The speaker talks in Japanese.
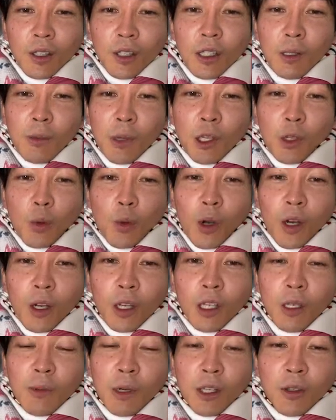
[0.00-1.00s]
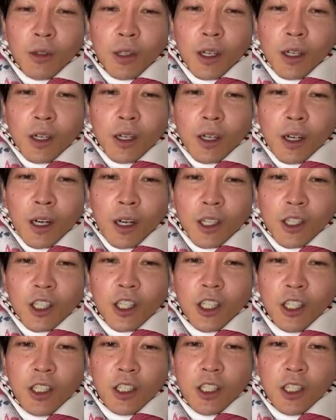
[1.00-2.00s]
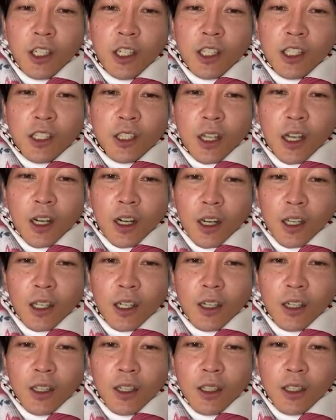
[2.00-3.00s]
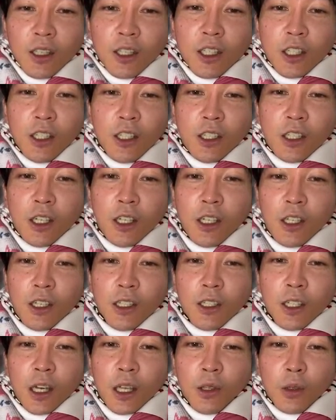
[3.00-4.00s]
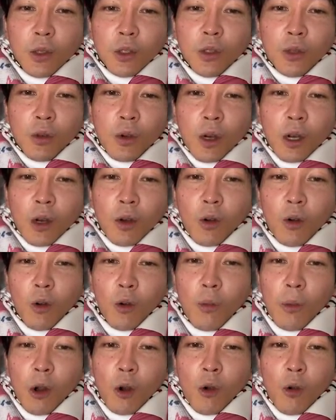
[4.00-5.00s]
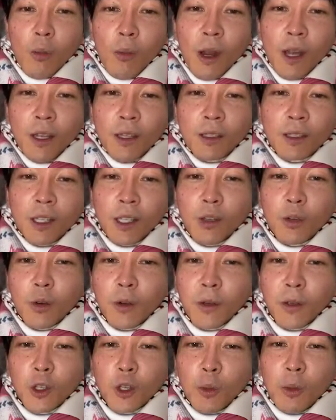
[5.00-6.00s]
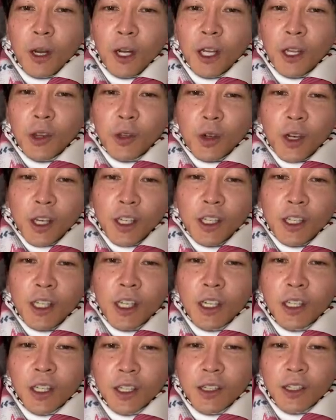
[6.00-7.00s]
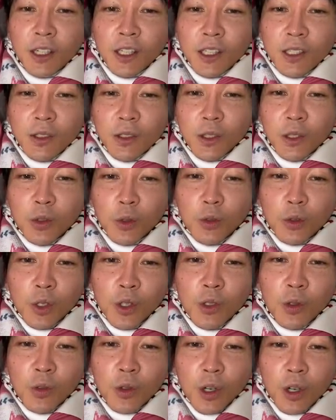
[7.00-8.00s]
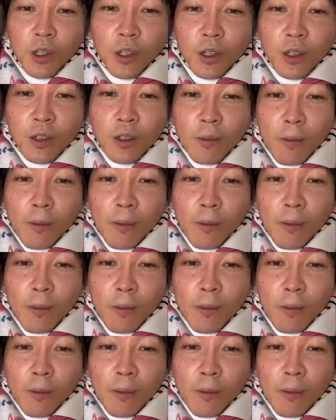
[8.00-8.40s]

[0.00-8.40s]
今のは、今のなんか新規リスナーかな？新規リスナーの人はお、ま、お前って呼ばれるのが嫌だったりする人っているのかな？